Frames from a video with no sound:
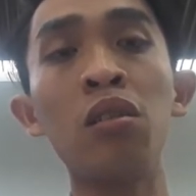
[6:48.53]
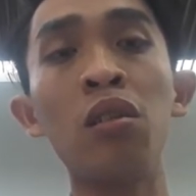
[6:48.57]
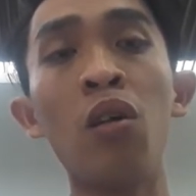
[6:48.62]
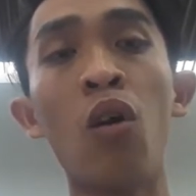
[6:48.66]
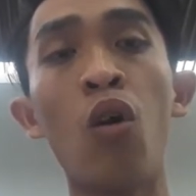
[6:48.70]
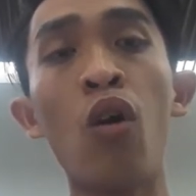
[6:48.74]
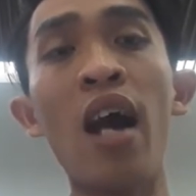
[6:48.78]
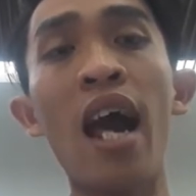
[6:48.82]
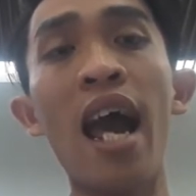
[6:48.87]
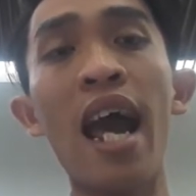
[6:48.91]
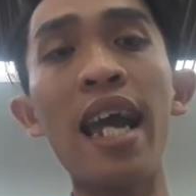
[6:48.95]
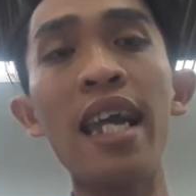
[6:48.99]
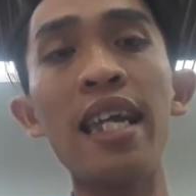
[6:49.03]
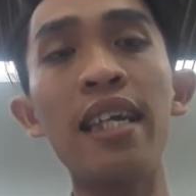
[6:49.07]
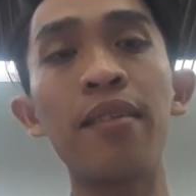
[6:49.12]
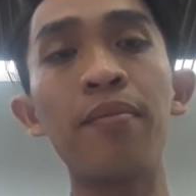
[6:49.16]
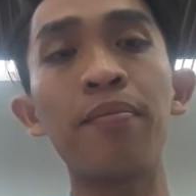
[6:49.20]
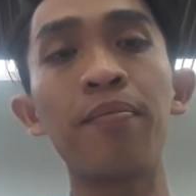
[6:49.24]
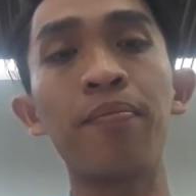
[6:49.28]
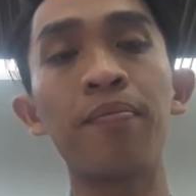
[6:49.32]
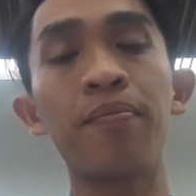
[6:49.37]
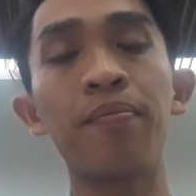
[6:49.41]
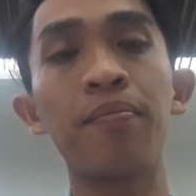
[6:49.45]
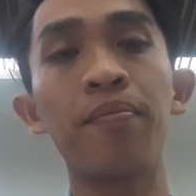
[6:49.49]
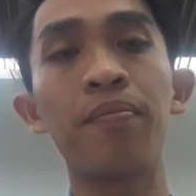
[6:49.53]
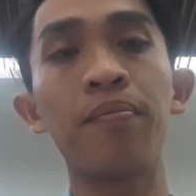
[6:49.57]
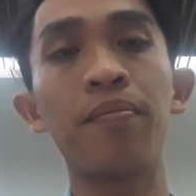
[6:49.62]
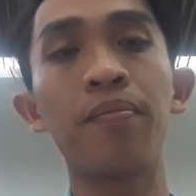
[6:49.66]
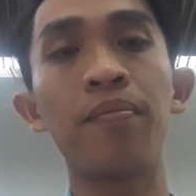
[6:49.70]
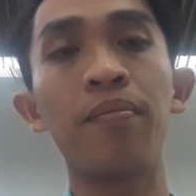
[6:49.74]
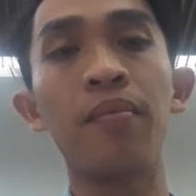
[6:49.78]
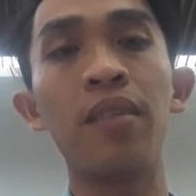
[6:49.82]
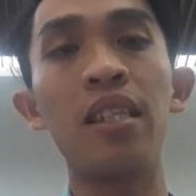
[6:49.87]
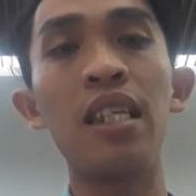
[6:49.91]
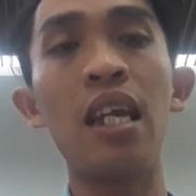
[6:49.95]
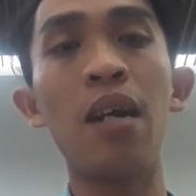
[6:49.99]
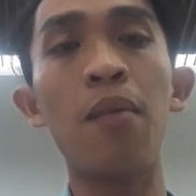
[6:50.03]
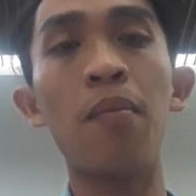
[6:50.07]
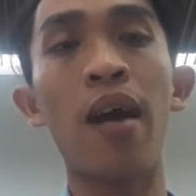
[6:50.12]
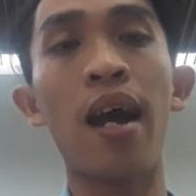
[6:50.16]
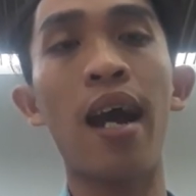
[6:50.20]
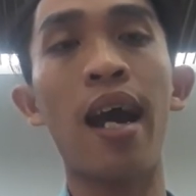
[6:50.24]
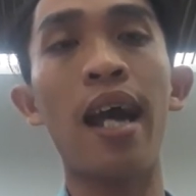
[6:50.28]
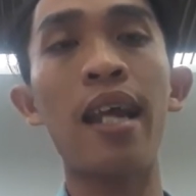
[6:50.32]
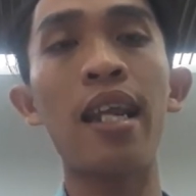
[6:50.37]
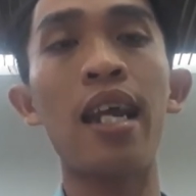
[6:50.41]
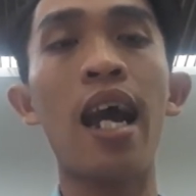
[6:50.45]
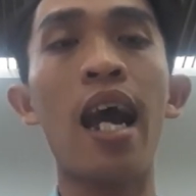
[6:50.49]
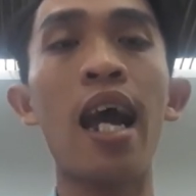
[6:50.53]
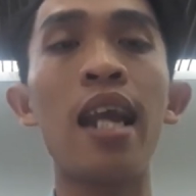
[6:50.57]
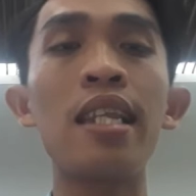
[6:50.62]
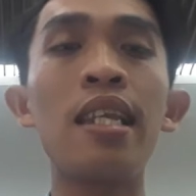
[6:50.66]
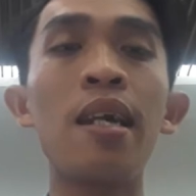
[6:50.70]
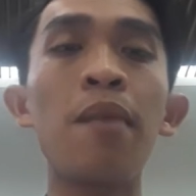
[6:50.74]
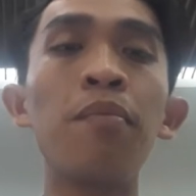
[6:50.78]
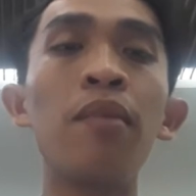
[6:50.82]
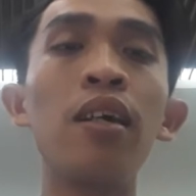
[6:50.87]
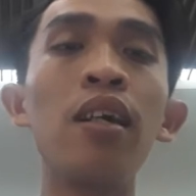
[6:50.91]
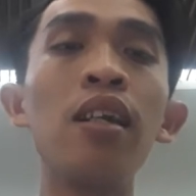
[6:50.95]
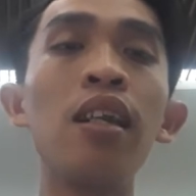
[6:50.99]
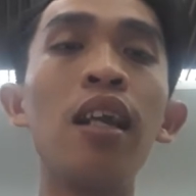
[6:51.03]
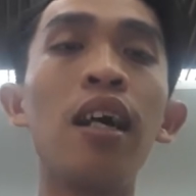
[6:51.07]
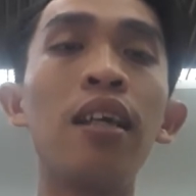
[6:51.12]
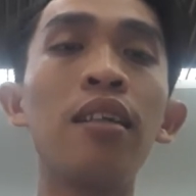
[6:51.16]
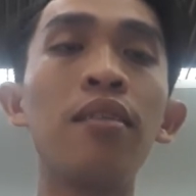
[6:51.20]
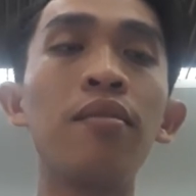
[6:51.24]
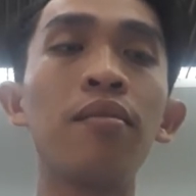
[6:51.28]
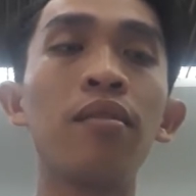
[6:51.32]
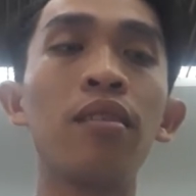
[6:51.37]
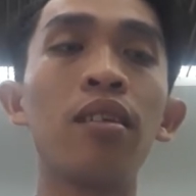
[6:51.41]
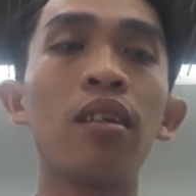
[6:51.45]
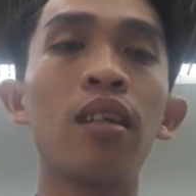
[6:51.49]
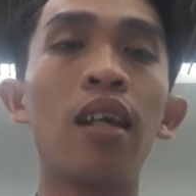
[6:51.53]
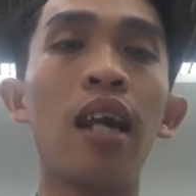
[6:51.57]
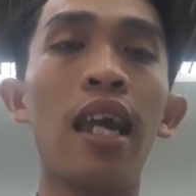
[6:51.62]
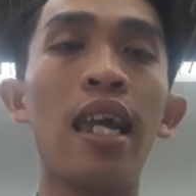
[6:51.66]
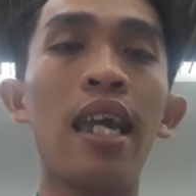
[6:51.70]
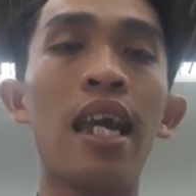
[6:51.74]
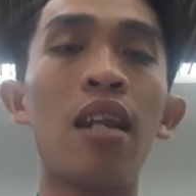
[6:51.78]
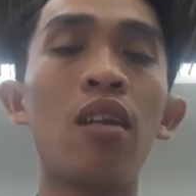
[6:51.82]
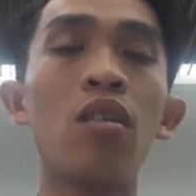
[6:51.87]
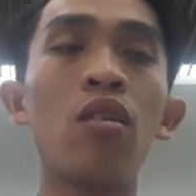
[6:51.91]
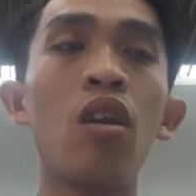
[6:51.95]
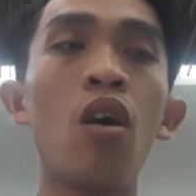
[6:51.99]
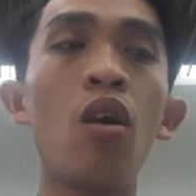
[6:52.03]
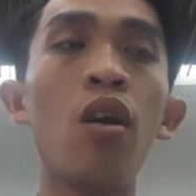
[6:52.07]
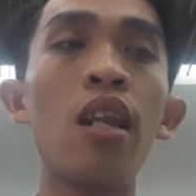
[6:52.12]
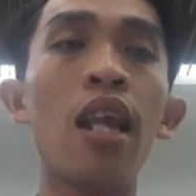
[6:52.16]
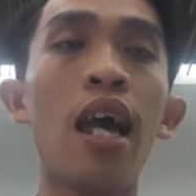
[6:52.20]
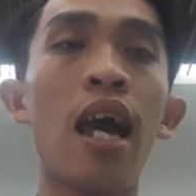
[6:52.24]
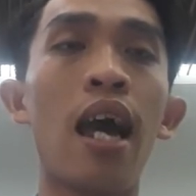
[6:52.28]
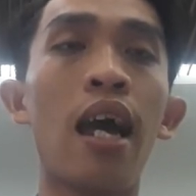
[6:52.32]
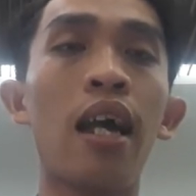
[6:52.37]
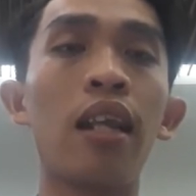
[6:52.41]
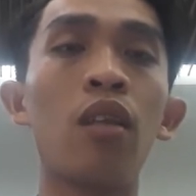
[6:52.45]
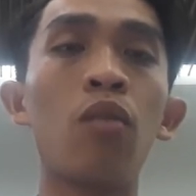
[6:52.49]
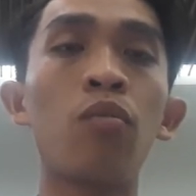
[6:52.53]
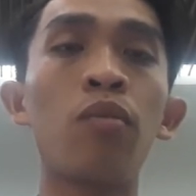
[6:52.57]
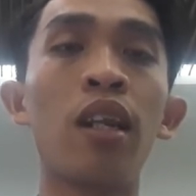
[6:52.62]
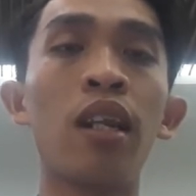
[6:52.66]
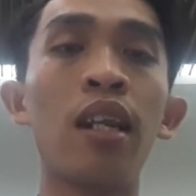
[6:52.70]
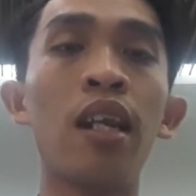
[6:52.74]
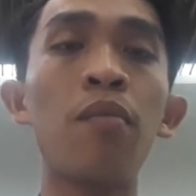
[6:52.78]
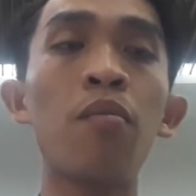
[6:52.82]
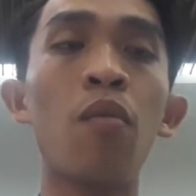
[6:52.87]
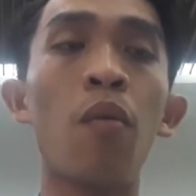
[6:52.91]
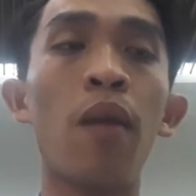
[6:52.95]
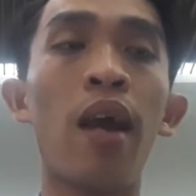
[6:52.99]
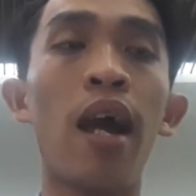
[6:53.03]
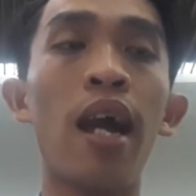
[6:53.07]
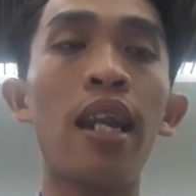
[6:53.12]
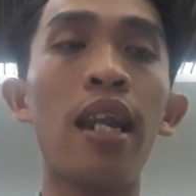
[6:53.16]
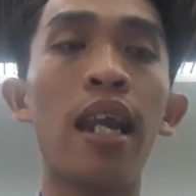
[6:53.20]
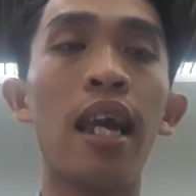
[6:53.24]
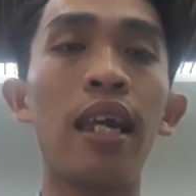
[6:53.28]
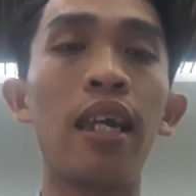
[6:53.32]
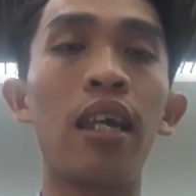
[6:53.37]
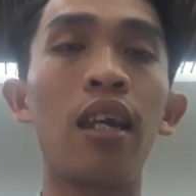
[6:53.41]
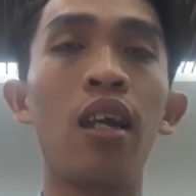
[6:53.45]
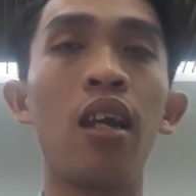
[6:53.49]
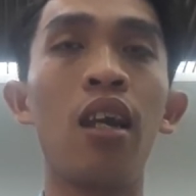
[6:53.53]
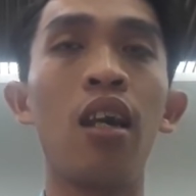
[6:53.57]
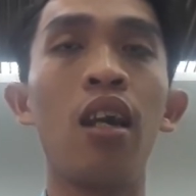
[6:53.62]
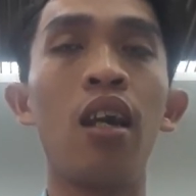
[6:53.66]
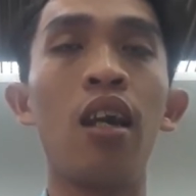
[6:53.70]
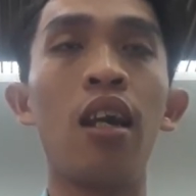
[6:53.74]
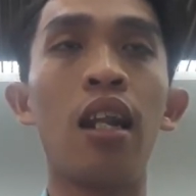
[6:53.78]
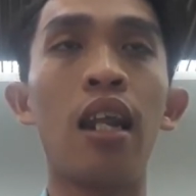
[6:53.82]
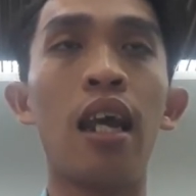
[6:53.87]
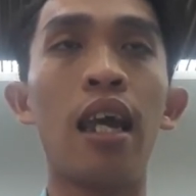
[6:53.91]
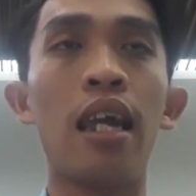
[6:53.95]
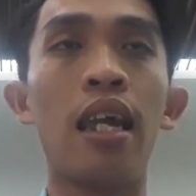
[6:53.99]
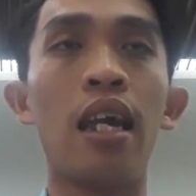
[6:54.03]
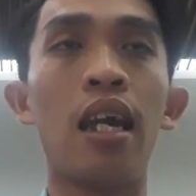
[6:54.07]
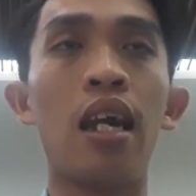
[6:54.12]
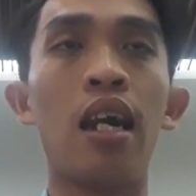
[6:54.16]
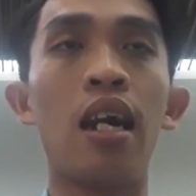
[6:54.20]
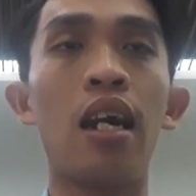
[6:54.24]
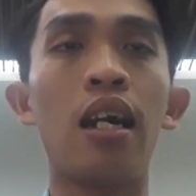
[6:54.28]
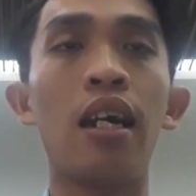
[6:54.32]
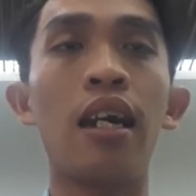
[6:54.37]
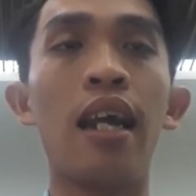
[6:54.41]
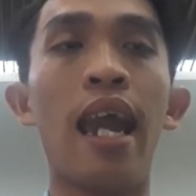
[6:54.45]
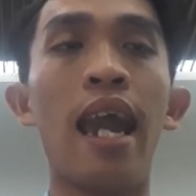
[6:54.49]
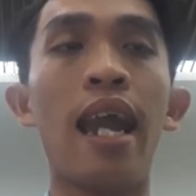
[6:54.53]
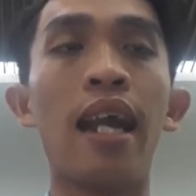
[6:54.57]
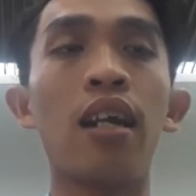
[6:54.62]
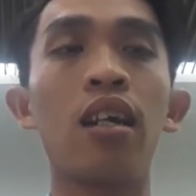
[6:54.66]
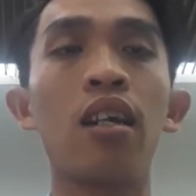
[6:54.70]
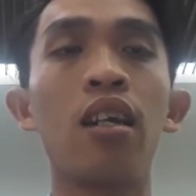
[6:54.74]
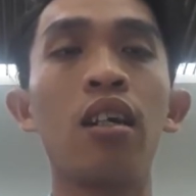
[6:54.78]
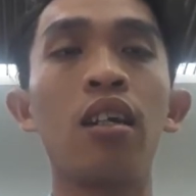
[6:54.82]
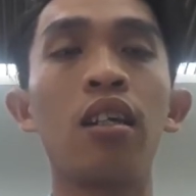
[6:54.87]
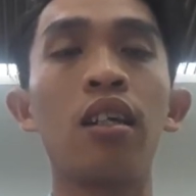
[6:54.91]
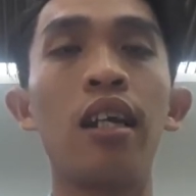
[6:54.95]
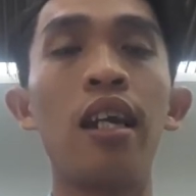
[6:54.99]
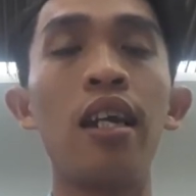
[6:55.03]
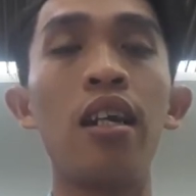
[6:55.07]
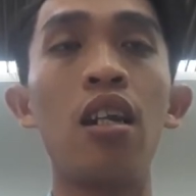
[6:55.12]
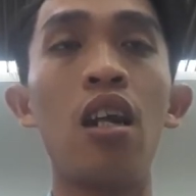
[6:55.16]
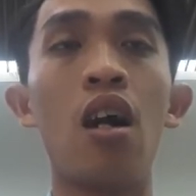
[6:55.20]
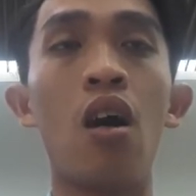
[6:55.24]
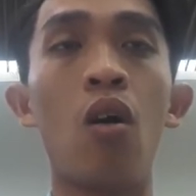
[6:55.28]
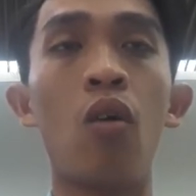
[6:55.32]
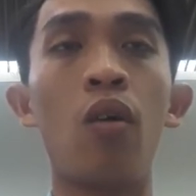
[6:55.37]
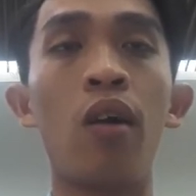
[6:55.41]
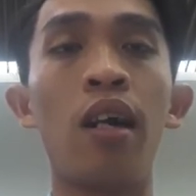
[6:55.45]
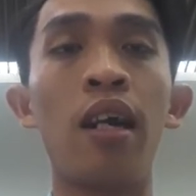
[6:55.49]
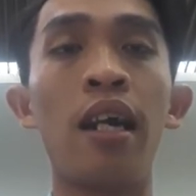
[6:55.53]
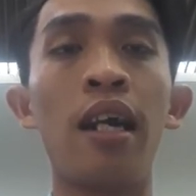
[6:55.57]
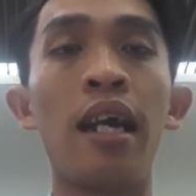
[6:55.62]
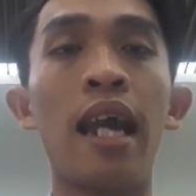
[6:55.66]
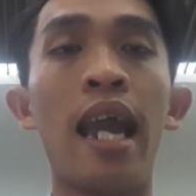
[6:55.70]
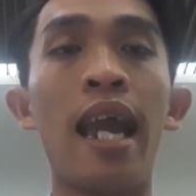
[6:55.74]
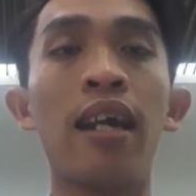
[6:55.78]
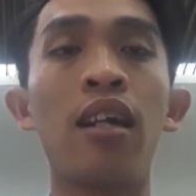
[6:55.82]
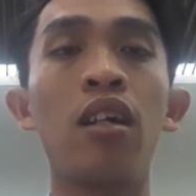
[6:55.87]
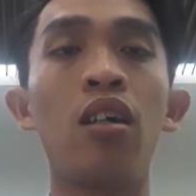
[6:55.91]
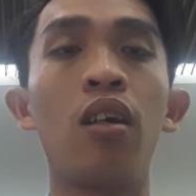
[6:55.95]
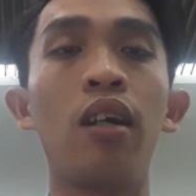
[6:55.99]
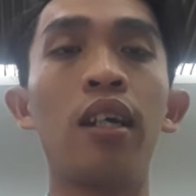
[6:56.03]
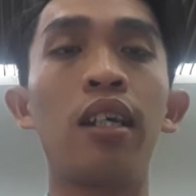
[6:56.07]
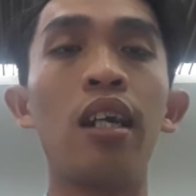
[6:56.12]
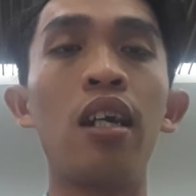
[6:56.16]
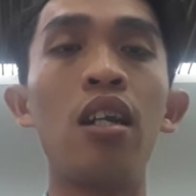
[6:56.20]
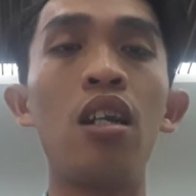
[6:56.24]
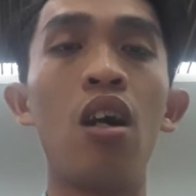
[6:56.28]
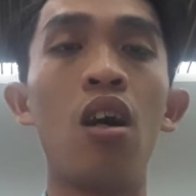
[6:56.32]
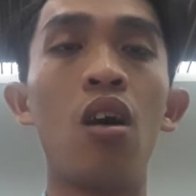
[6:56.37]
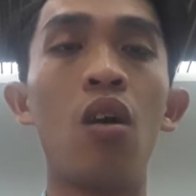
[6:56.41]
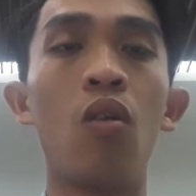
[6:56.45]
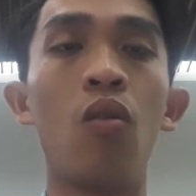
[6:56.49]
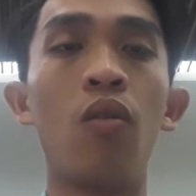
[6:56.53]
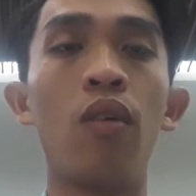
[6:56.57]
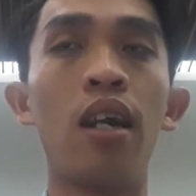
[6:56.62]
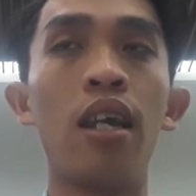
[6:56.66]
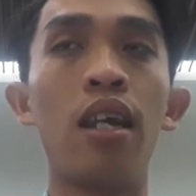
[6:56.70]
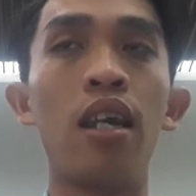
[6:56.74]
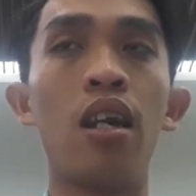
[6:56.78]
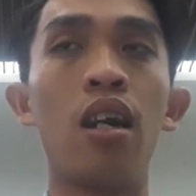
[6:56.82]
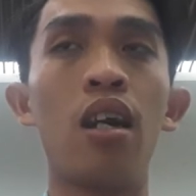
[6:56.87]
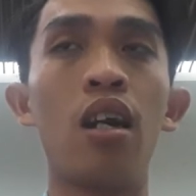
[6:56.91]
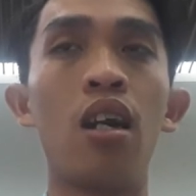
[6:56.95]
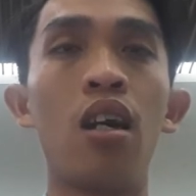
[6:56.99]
của ai, nhưng mà anh dám đứng lên thì anh nói là trong Tịnh Thất Bồng Lai này thì gạt kia đồ, gạt người kia đồ thì